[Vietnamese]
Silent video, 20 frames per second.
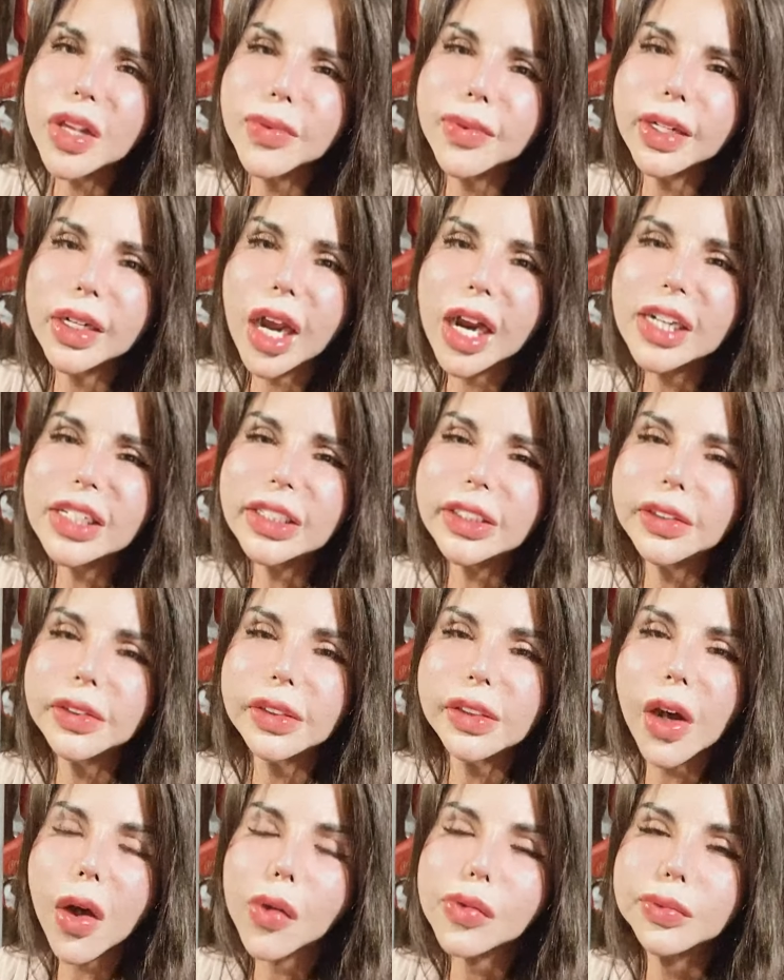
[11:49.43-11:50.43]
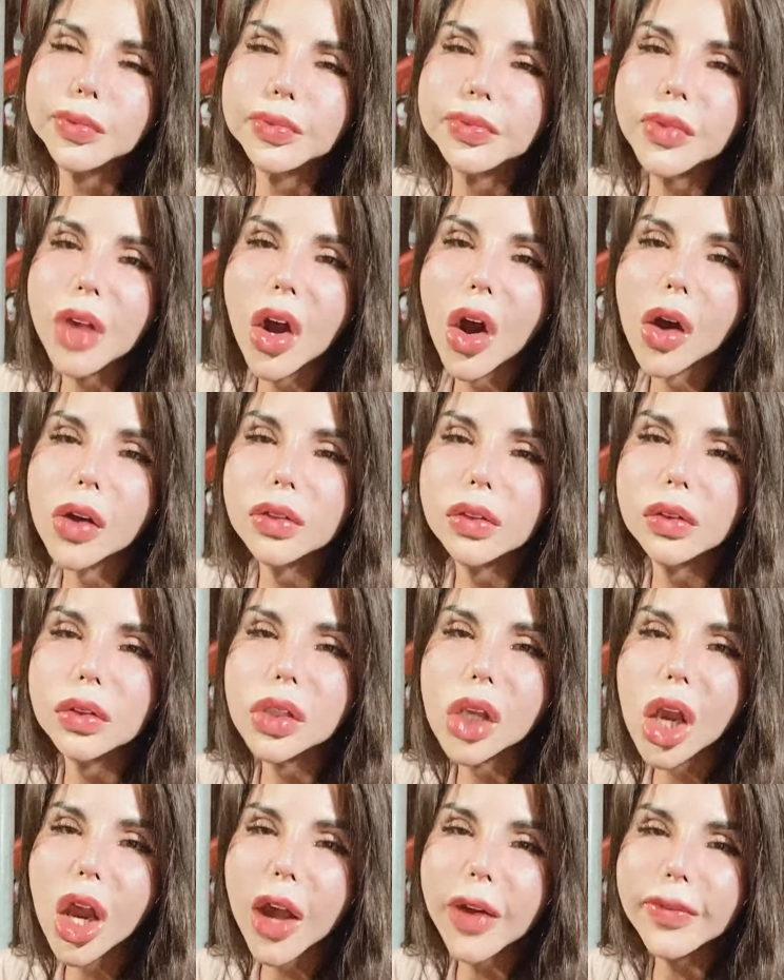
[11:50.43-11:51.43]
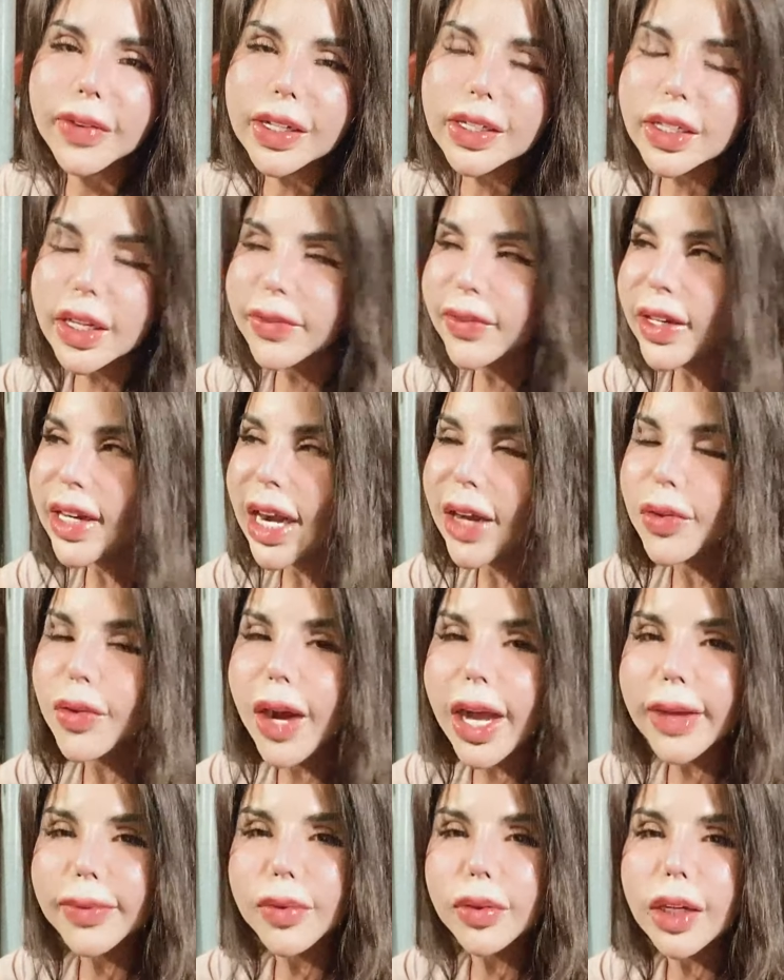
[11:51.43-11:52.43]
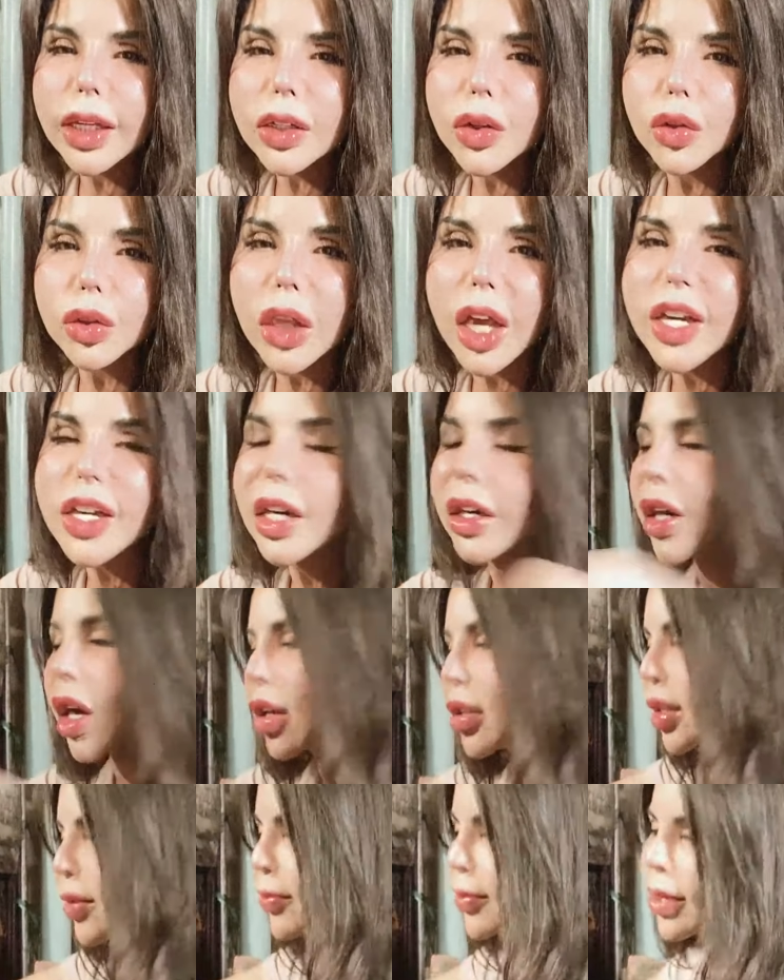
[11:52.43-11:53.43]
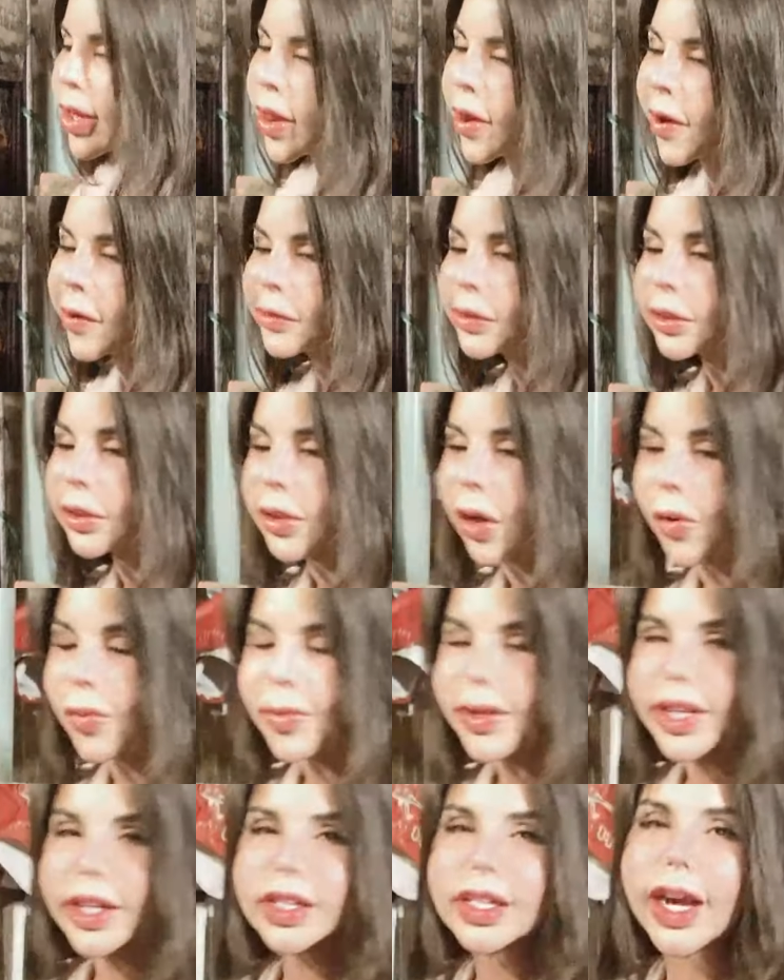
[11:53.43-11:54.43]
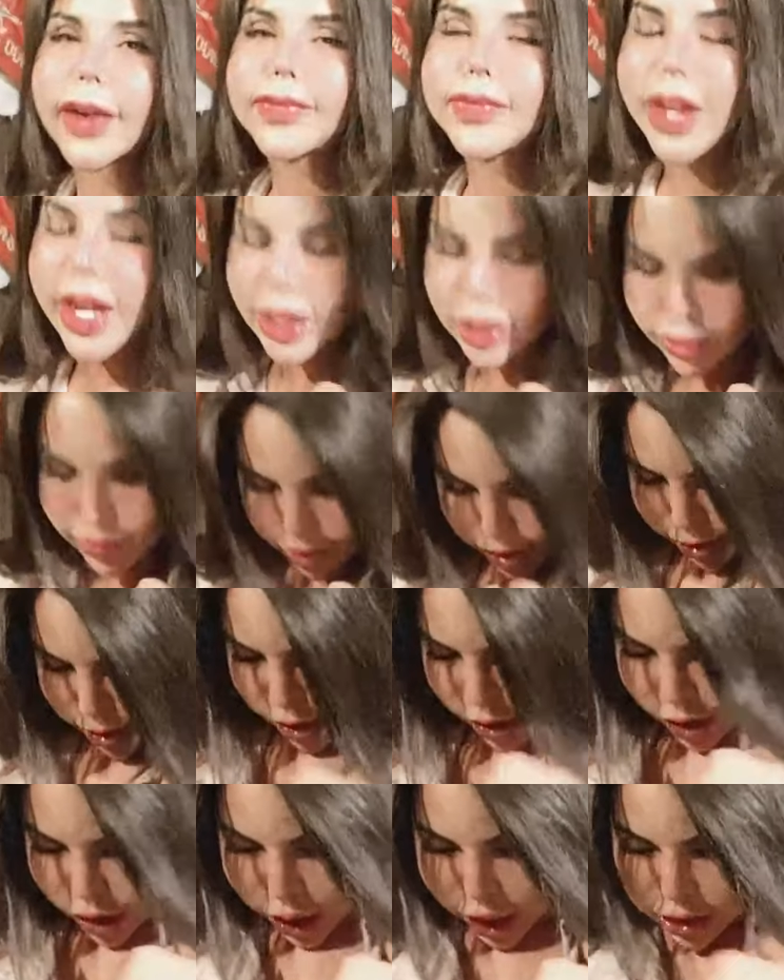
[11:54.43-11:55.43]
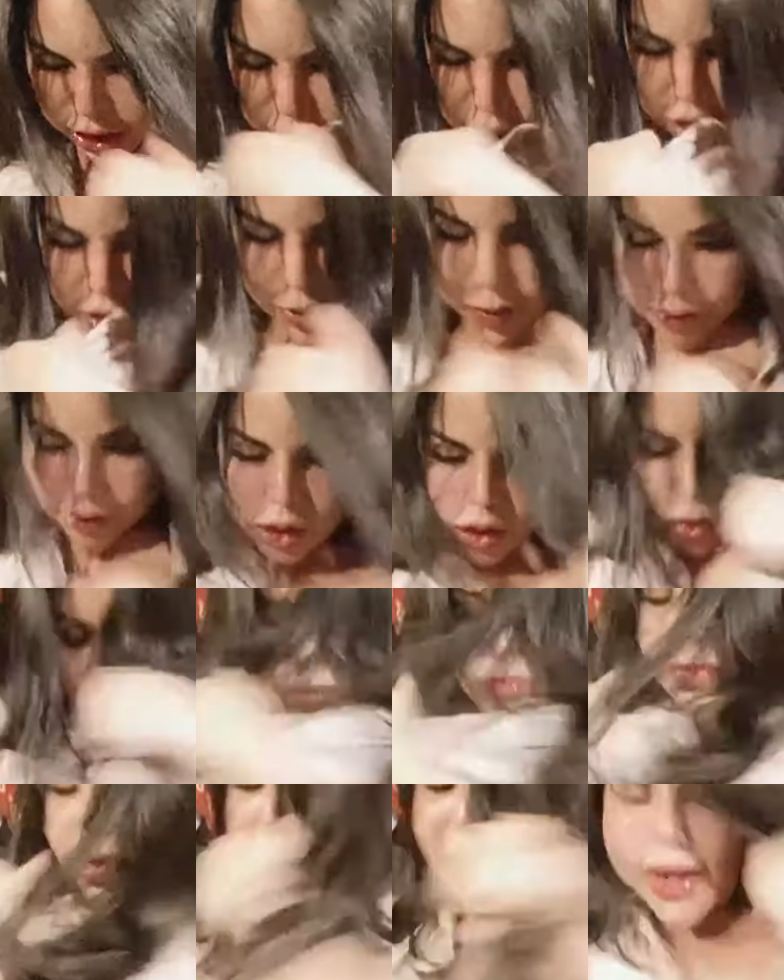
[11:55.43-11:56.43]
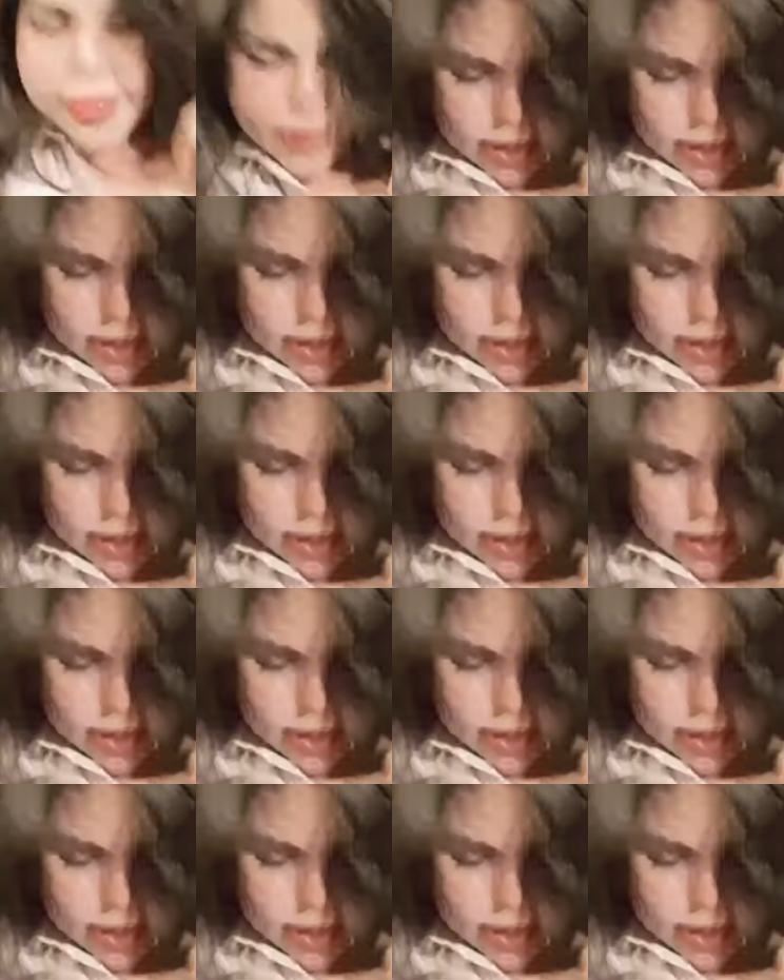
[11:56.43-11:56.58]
như mình nghĩ đâu phải chị phải đăng quang một cái cuộc thi nào đó chị mới hiểu đủ với những cảm giác của mình ấy cái gì ấy, quá